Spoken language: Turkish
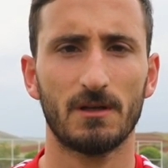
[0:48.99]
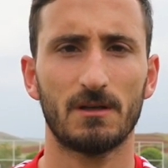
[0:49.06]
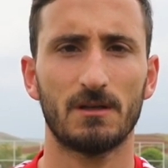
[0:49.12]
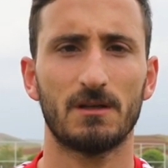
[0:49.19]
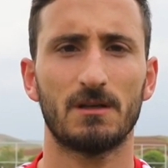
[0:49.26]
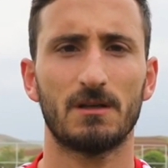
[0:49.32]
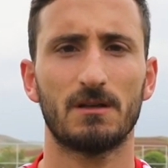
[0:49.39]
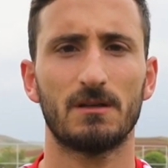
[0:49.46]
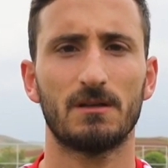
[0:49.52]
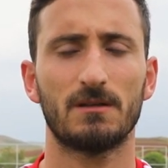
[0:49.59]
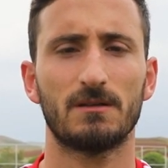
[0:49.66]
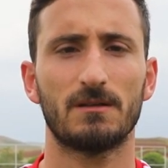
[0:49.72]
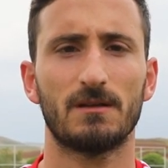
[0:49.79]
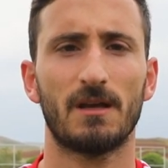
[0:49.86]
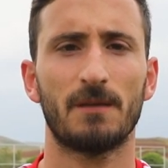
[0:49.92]
E,
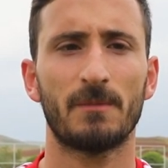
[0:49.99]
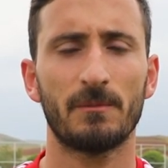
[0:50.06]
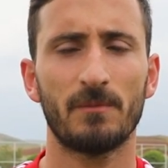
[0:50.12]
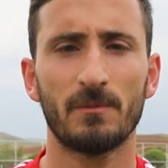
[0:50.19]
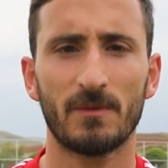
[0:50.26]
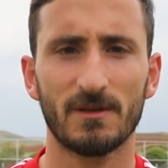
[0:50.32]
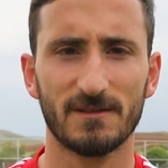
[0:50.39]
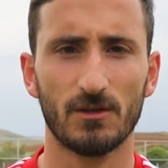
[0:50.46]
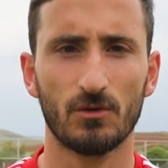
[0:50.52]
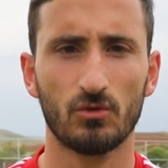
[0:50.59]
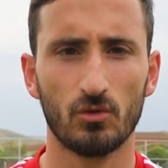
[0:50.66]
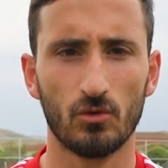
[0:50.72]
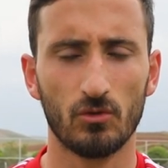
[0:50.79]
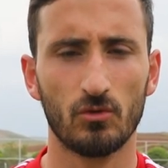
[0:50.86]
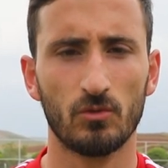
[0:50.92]
hemen bir masaya
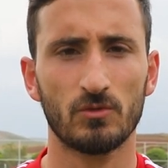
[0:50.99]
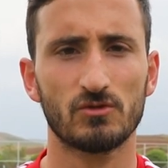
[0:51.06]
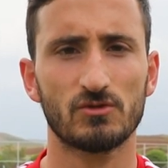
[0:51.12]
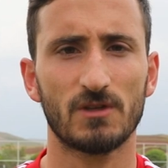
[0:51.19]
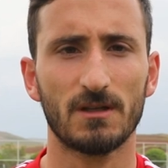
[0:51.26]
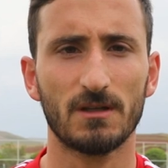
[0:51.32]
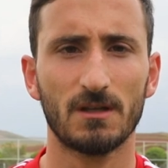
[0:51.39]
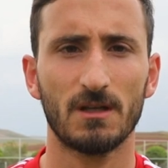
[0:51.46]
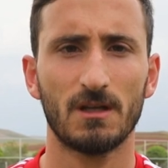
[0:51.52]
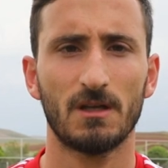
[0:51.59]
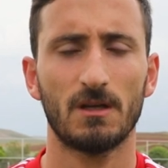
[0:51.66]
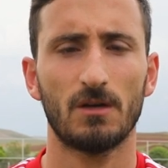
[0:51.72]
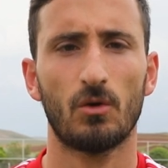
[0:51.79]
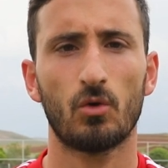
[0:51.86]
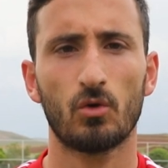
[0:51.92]
oturduğumuzda
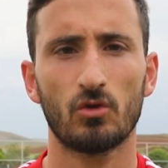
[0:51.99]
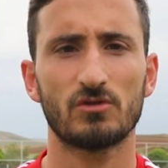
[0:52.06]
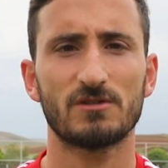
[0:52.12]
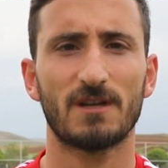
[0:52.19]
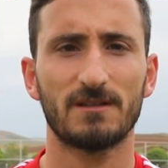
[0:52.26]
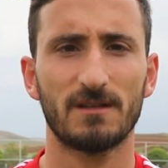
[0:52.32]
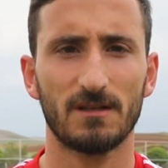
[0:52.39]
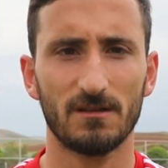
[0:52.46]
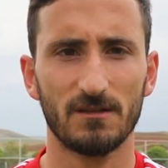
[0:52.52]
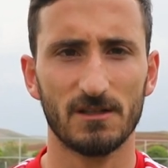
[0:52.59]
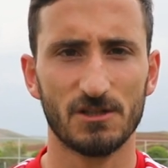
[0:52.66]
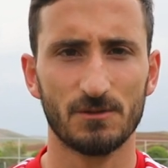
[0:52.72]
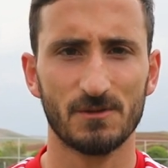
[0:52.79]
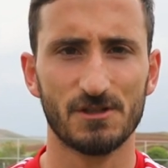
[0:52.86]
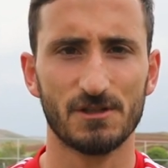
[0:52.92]
o gün zaten
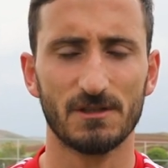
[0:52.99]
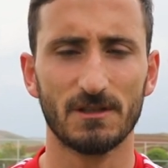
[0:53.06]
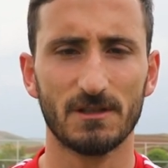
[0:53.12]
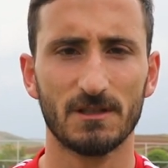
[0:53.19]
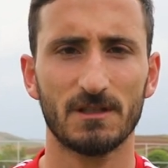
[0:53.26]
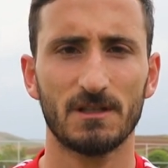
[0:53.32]
anlaşmıştık.